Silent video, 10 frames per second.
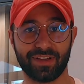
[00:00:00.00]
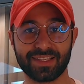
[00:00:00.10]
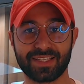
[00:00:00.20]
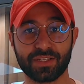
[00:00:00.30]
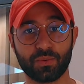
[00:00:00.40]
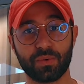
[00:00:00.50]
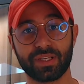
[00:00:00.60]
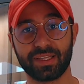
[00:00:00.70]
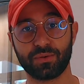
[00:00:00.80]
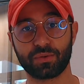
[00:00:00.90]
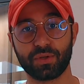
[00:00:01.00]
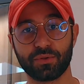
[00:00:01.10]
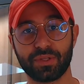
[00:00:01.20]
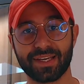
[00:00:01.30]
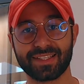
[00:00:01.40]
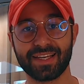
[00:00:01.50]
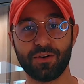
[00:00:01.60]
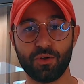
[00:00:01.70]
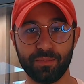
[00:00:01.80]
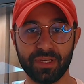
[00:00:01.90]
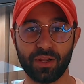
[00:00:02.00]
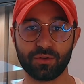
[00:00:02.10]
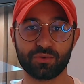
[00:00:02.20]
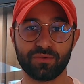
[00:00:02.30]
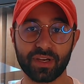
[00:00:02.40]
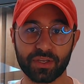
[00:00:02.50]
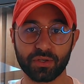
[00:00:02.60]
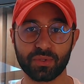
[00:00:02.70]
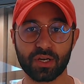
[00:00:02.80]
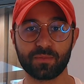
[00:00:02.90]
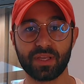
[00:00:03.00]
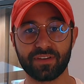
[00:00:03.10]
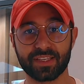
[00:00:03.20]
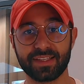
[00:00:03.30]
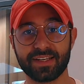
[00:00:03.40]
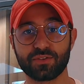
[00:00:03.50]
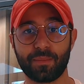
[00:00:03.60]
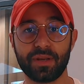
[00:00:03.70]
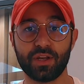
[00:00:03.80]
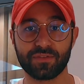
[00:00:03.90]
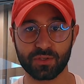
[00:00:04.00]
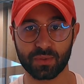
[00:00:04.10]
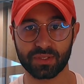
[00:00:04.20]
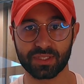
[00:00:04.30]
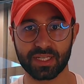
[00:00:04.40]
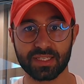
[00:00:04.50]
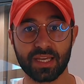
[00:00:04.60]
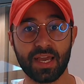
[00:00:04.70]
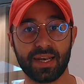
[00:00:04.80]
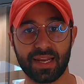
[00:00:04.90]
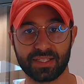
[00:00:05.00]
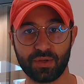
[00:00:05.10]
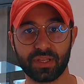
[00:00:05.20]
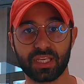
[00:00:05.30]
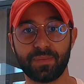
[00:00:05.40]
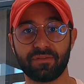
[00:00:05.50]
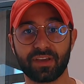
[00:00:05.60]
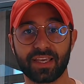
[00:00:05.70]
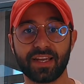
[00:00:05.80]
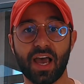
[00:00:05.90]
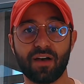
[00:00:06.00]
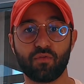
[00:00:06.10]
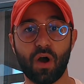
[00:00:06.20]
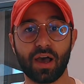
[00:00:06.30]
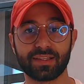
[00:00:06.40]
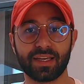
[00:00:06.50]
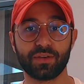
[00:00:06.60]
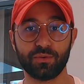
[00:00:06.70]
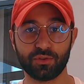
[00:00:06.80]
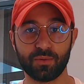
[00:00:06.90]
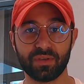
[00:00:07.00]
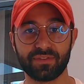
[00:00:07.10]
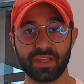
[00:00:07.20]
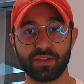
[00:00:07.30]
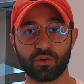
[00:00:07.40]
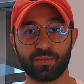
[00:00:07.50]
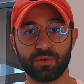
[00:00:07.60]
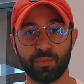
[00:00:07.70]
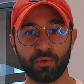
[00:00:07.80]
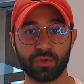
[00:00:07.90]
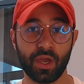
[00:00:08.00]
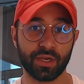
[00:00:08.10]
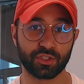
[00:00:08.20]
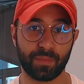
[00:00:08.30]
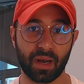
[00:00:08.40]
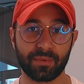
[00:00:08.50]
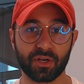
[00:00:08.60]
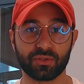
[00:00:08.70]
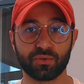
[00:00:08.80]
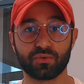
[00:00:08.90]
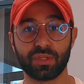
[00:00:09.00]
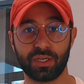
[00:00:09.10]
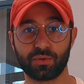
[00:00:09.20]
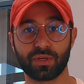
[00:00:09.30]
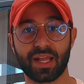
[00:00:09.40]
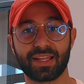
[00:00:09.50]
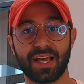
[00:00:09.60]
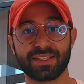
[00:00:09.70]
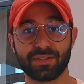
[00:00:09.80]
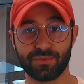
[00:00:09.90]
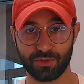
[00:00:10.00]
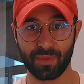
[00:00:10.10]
Fin de saison, il est donc temps de dresser le bilan du vainqueur de la Coupe d'Afrique des Nations 1976, la seule équipe africaine à avoir atteint une demi-finale de Coupe du Monde. Je parle bien entendu des Lions de l'Atlas du